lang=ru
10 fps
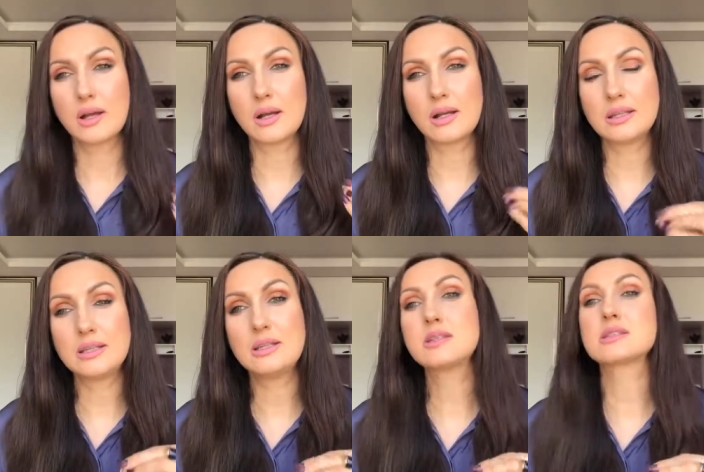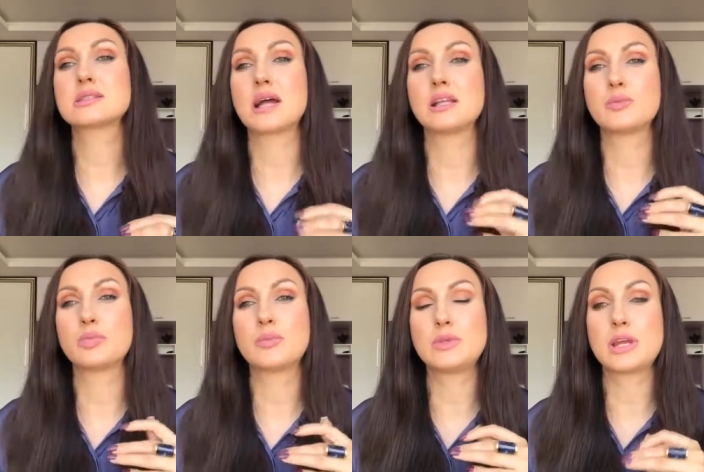А, и их стали
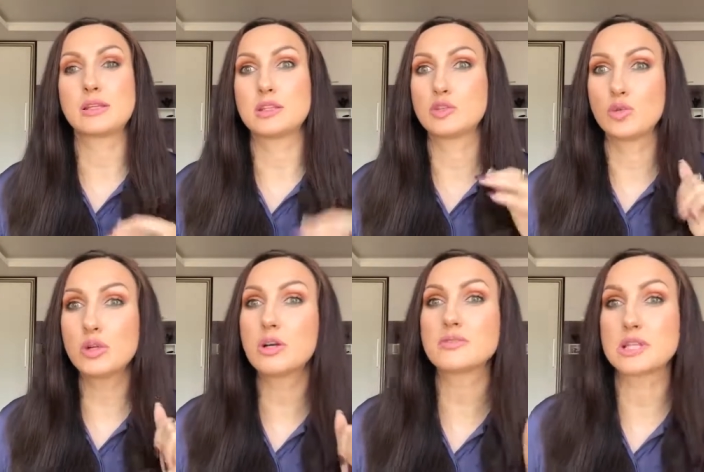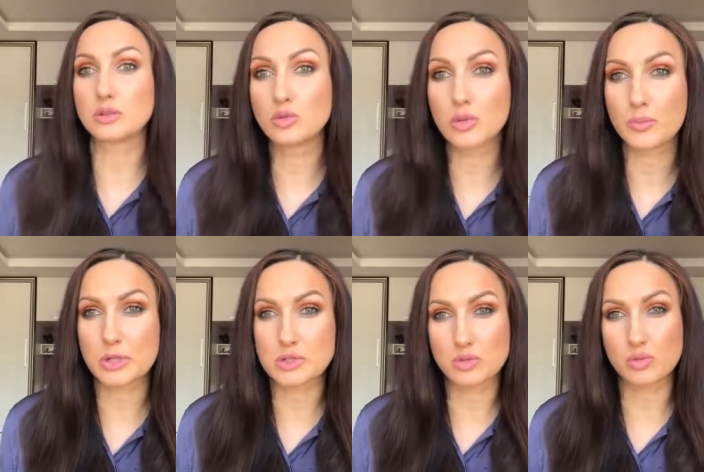применять не только в салонах
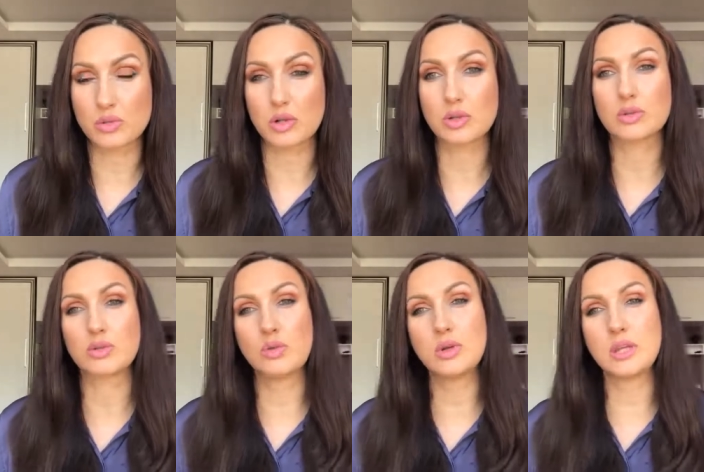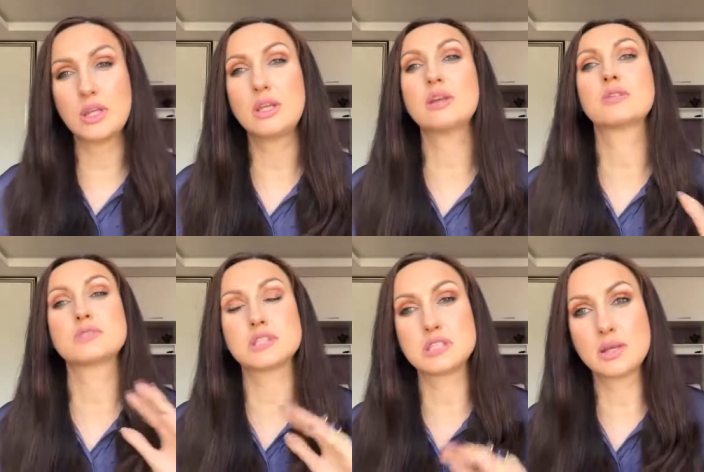процедурах, но и в
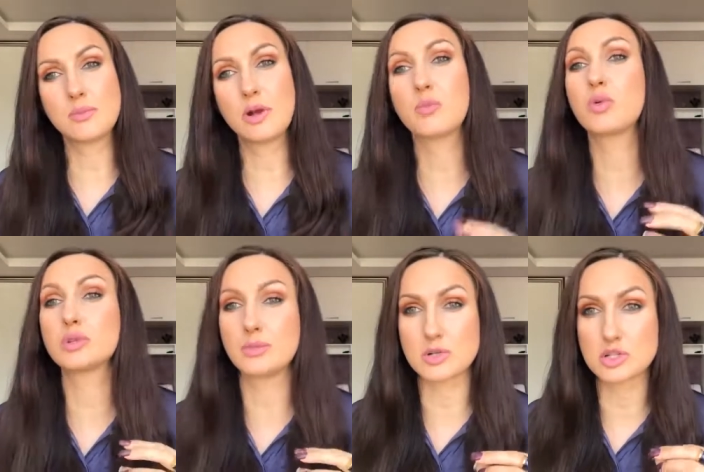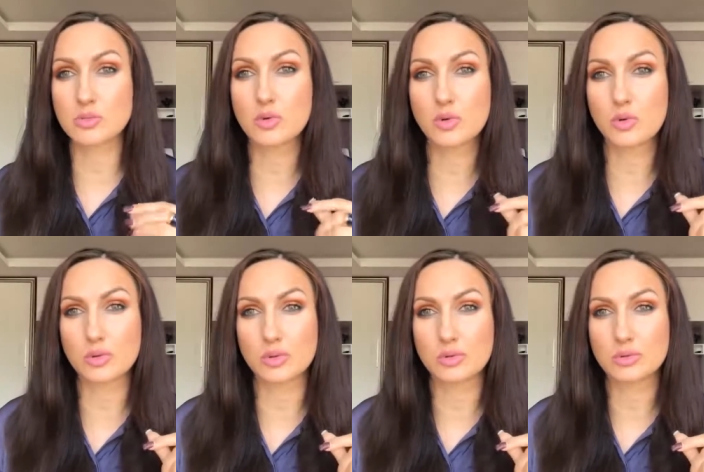системах по домашнему
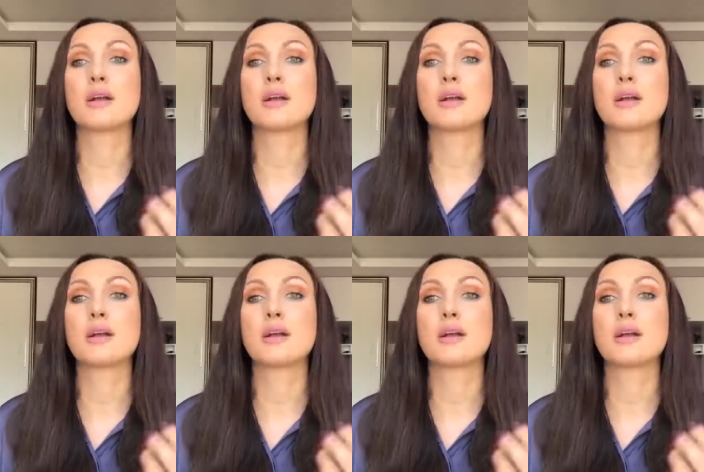уходу.